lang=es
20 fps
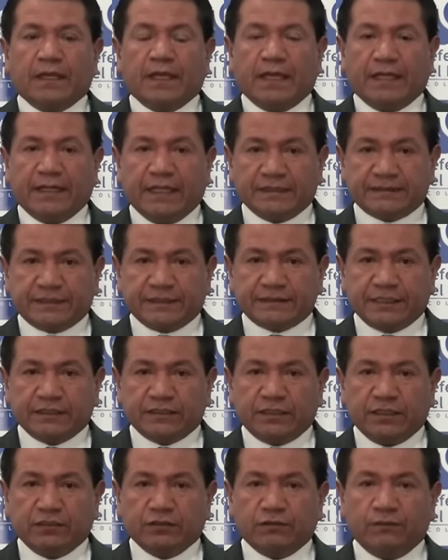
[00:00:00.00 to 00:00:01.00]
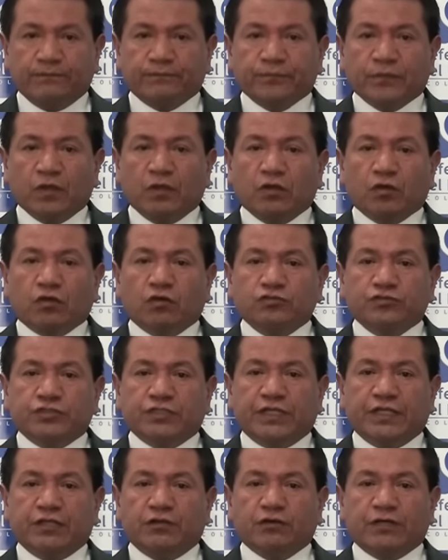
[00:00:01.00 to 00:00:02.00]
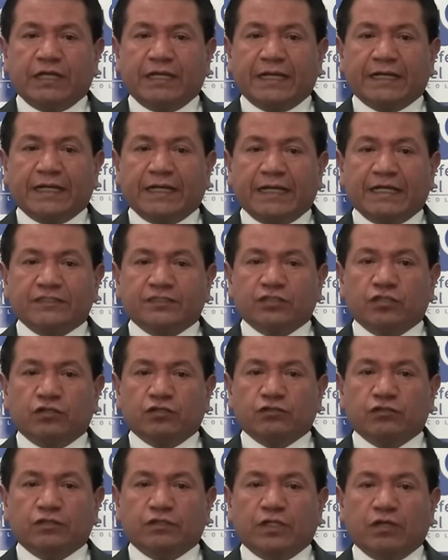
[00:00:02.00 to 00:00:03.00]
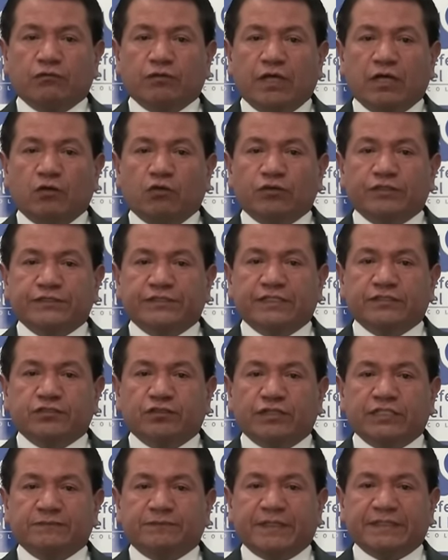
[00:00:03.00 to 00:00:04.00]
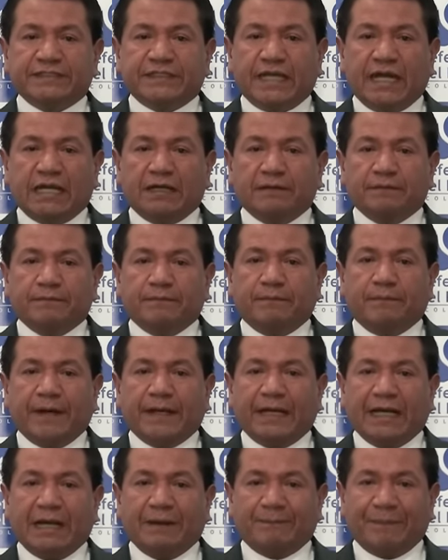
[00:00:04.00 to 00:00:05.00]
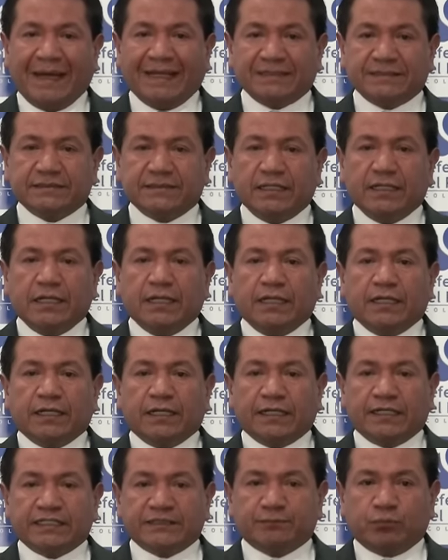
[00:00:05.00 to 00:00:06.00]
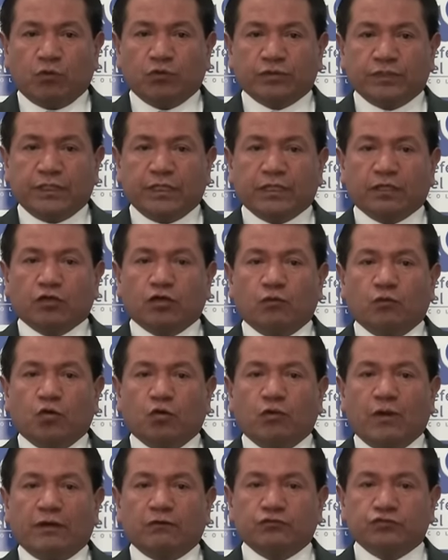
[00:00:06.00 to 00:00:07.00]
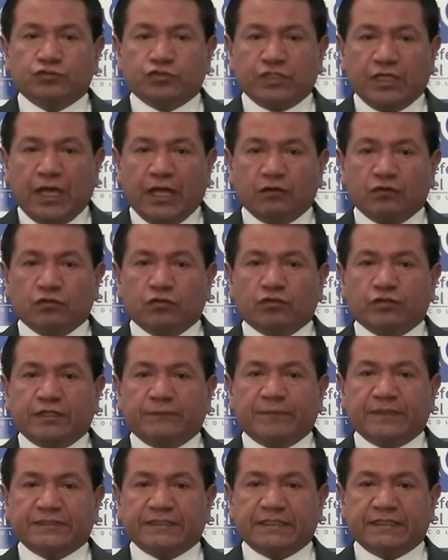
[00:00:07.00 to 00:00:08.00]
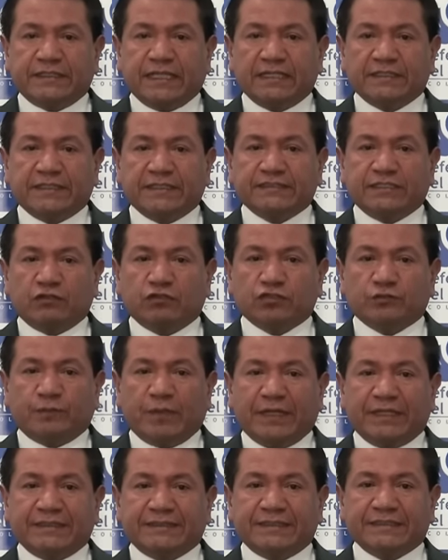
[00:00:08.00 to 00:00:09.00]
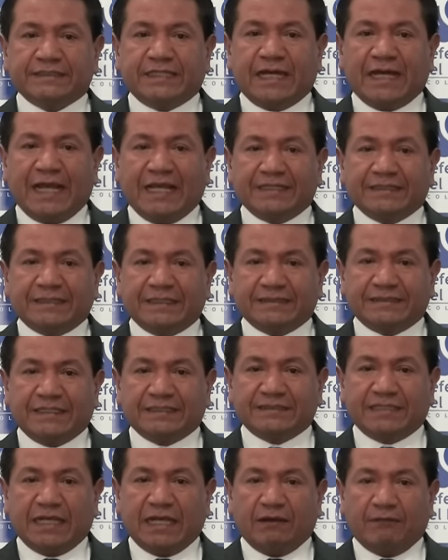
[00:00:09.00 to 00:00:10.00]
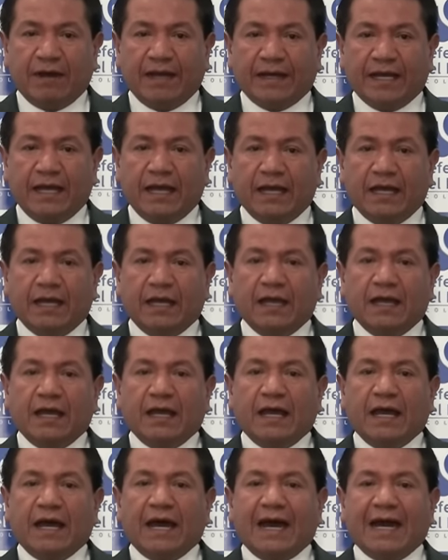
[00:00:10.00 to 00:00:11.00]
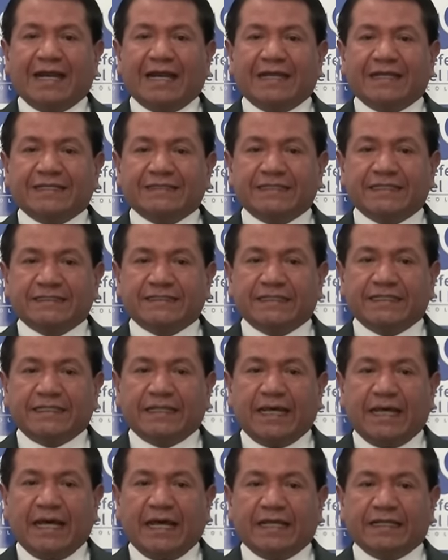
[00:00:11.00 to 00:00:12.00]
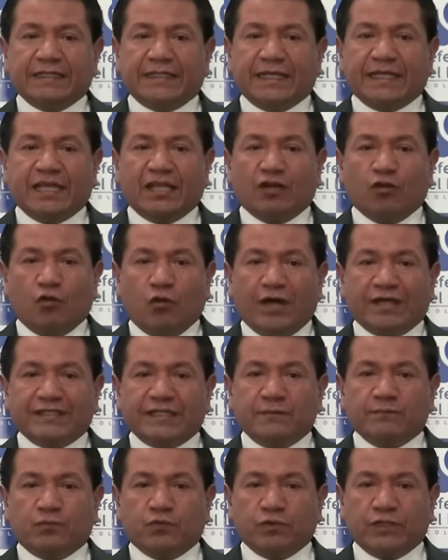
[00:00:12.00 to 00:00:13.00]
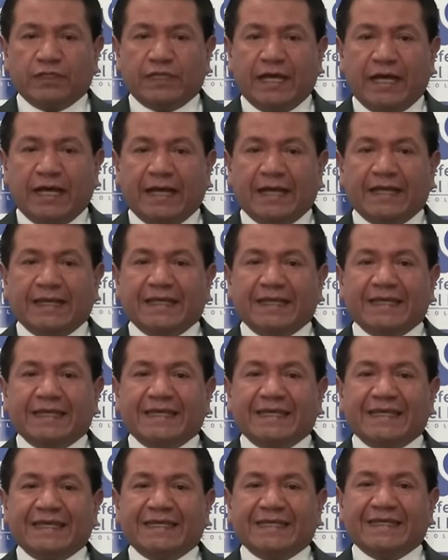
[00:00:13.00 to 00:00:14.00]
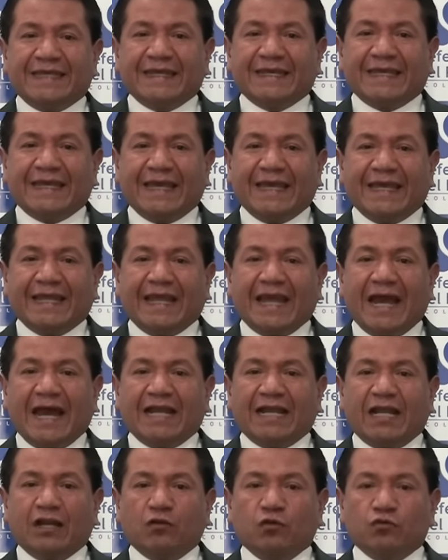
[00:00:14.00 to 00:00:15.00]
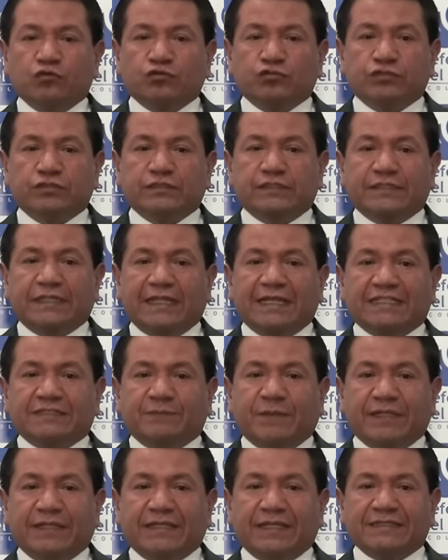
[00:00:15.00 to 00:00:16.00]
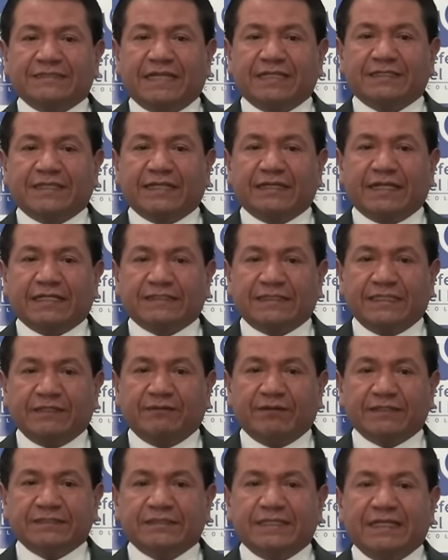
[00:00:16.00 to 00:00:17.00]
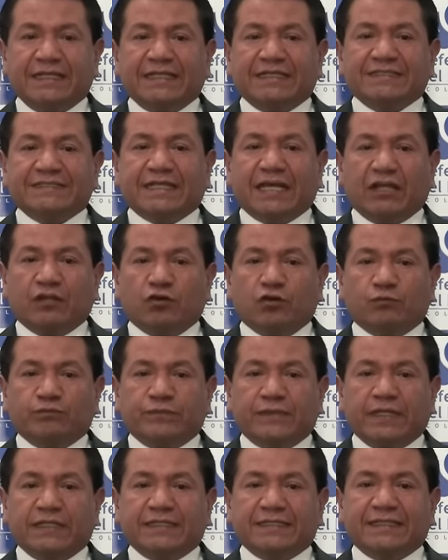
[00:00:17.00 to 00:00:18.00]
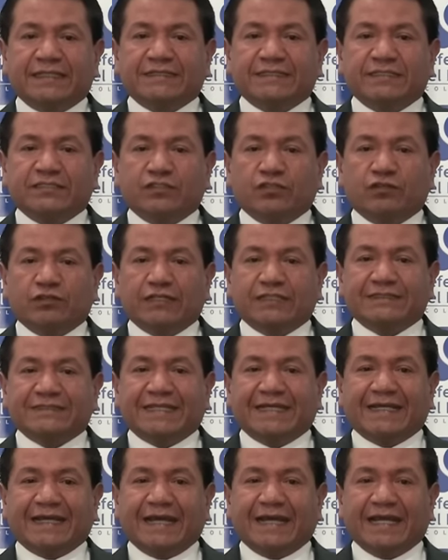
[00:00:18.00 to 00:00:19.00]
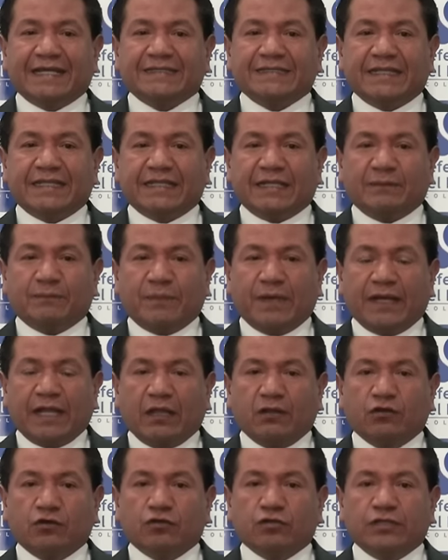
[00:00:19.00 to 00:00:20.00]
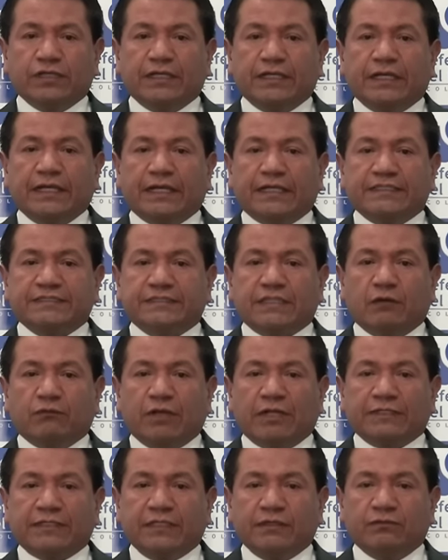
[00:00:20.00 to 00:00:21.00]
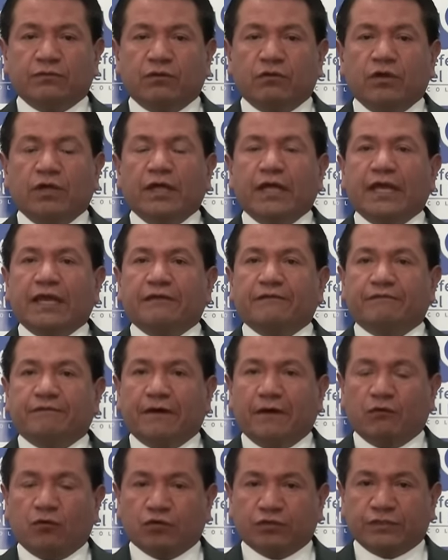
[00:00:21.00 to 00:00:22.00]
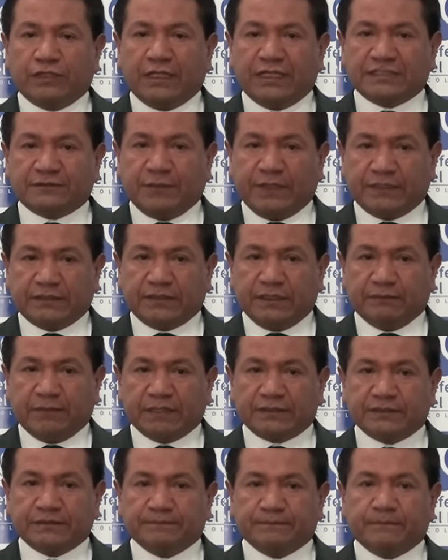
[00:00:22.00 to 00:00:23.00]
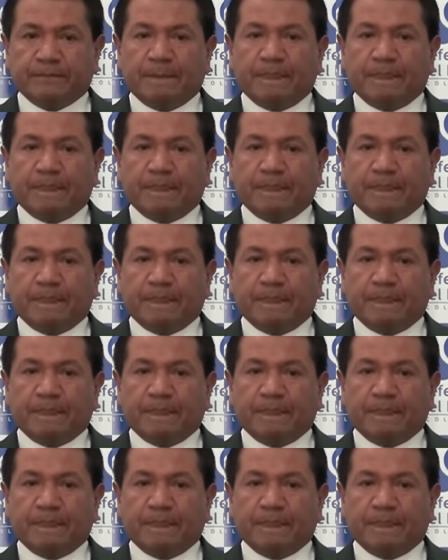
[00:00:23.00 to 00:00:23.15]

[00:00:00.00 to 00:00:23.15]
En este sentido, considero que la creación de una jurisdicción especial para la paz Responde, como lo anunciaron los representantes de los países garantes desde La Habana, a la necesidad de que no haya impunidad y de que a la luz de las medidas alternativas se adopten decisiones de carácter reparador y restaurativo en favor de las víctimas.